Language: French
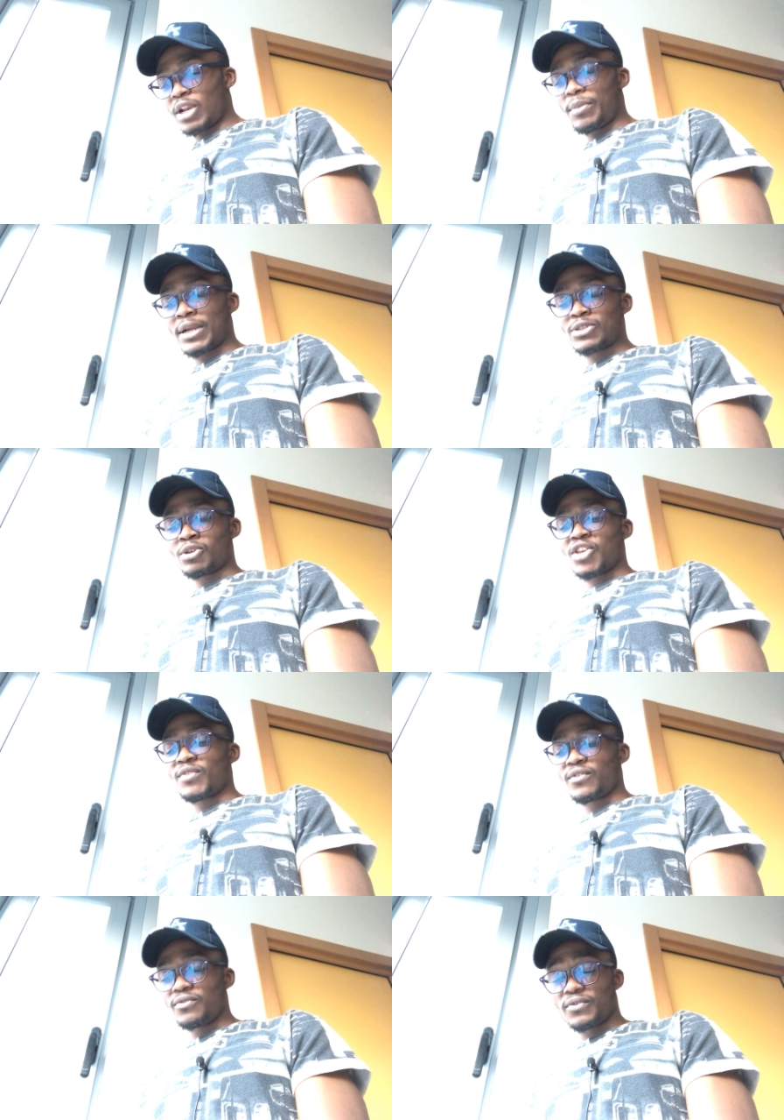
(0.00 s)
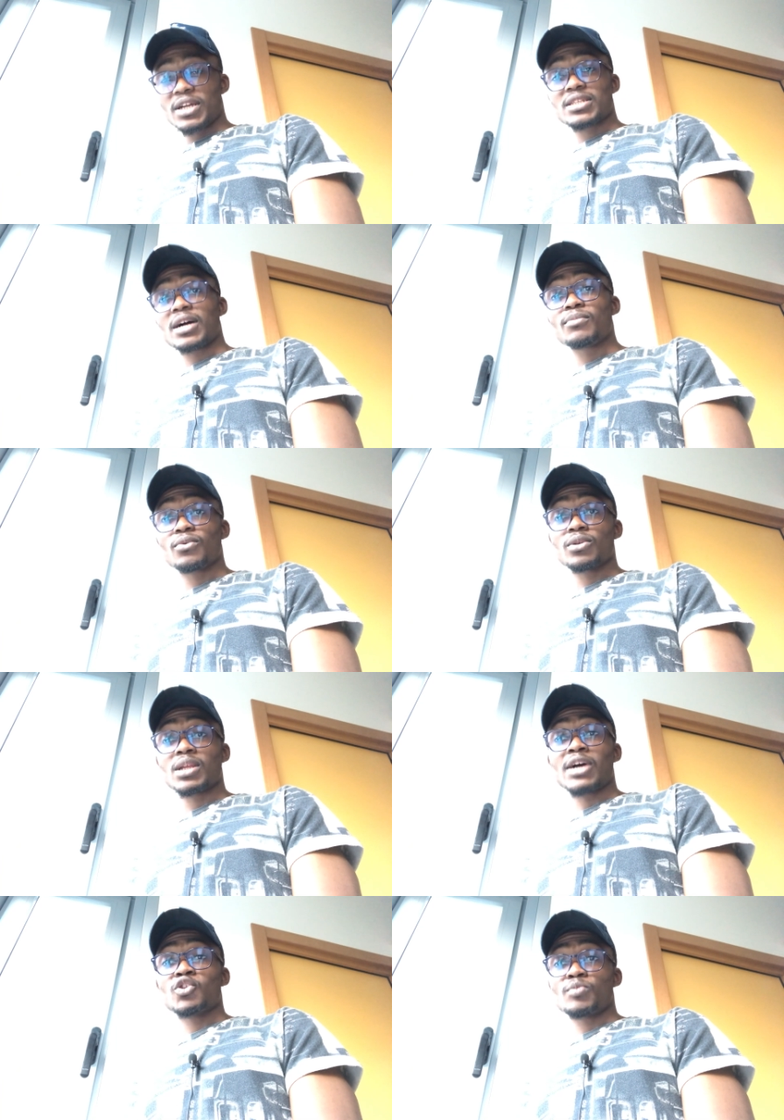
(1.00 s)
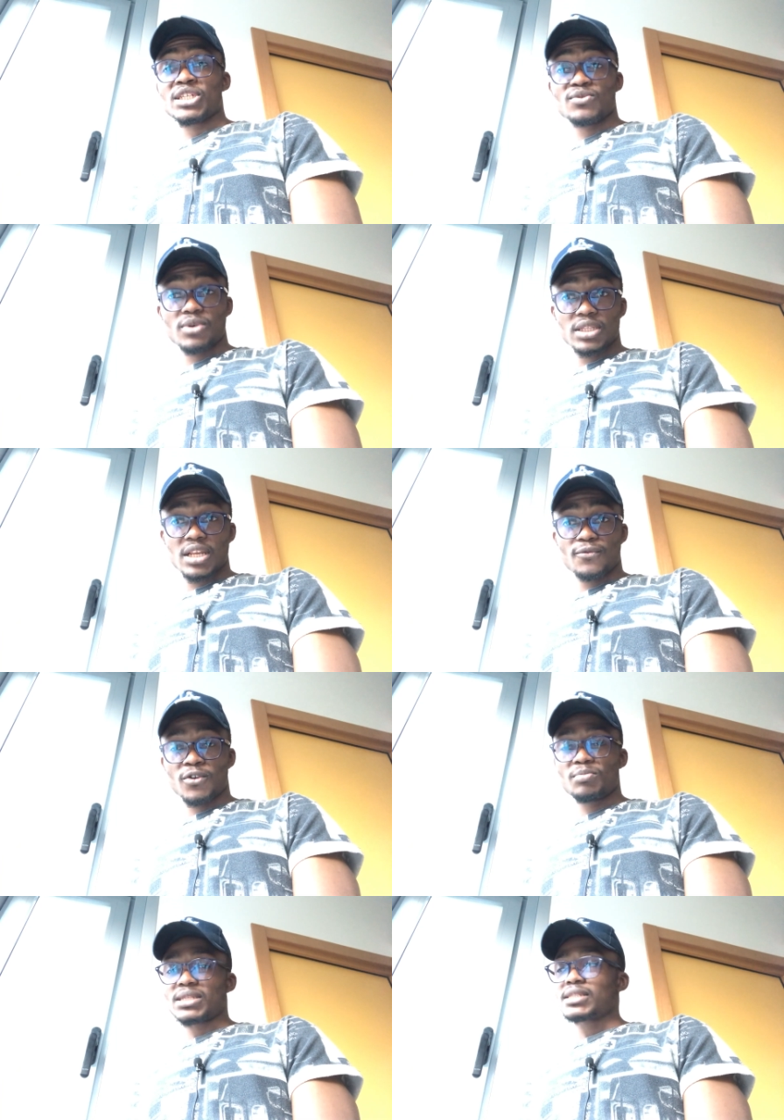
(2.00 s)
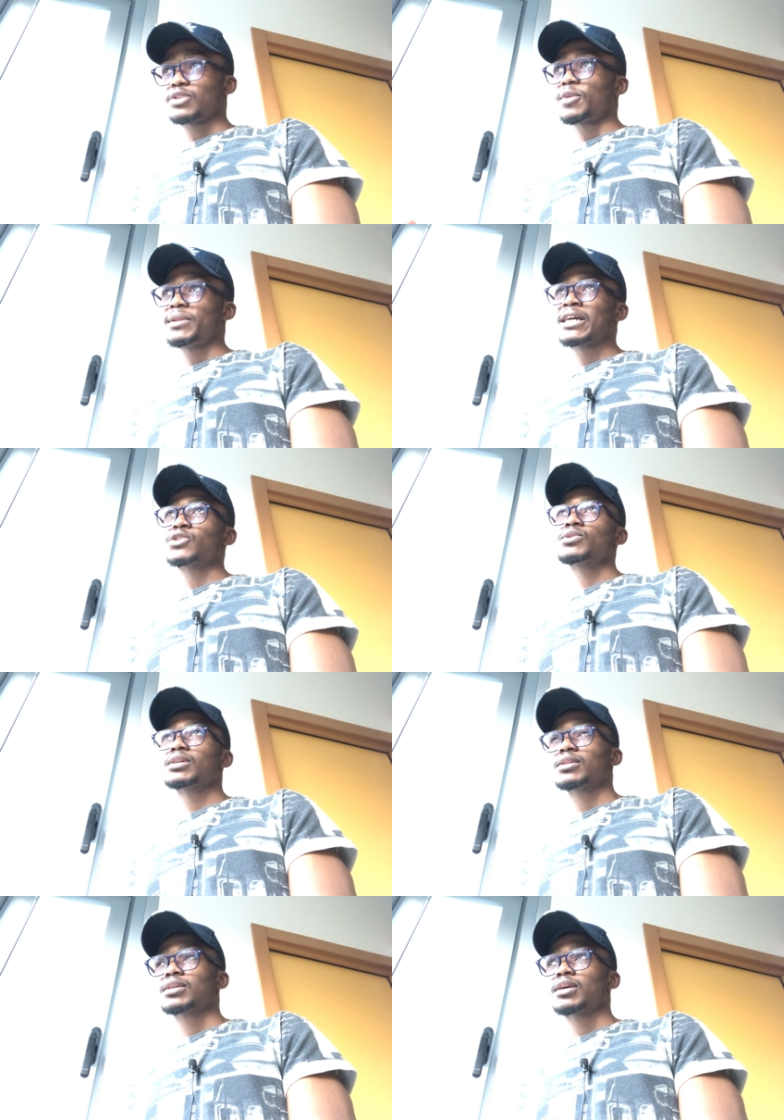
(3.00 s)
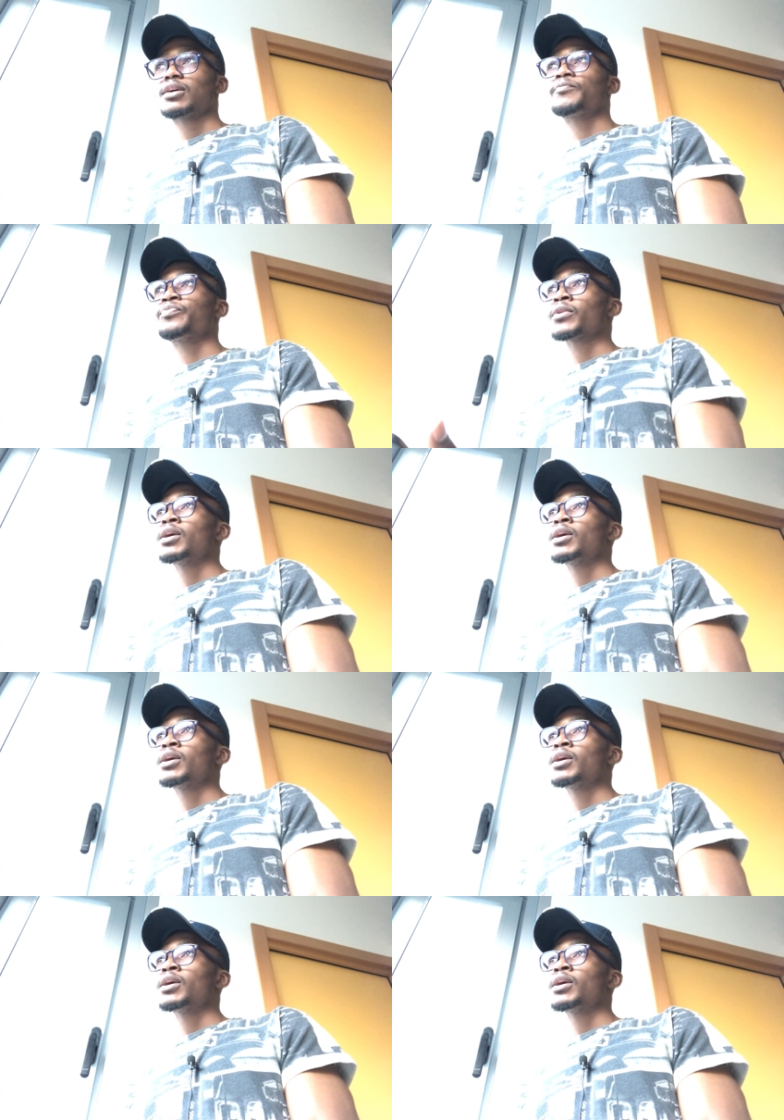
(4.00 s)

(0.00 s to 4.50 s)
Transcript: Une application qui va le faire sans pour autant endommager votre téléphone parce que c'est une application censée,